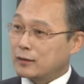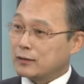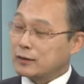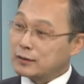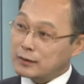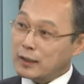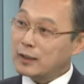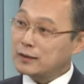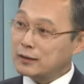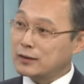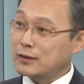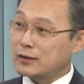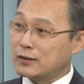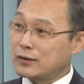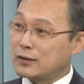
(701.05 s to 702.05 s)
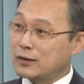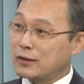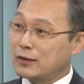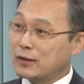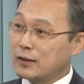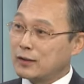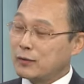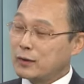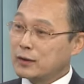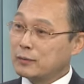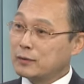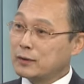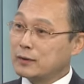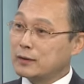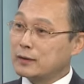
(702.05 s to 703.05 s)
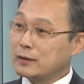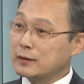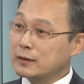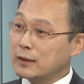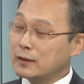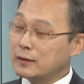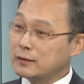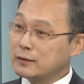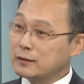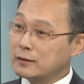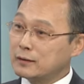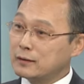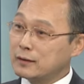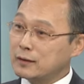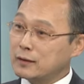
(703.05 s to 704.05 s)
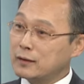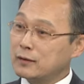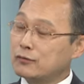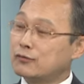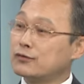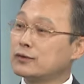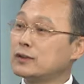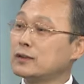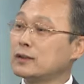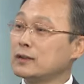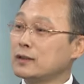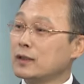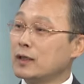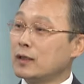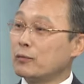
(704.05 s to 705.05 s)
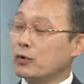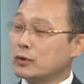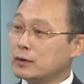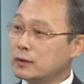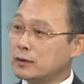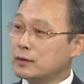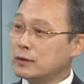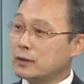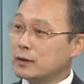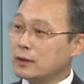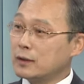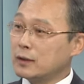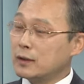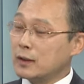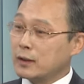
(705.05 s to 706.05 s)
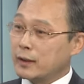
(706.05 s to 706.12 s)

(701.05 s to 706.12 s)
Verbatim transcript: 의사 측이죠. 예. 왜냐하면 의사들이 굳이 본인들이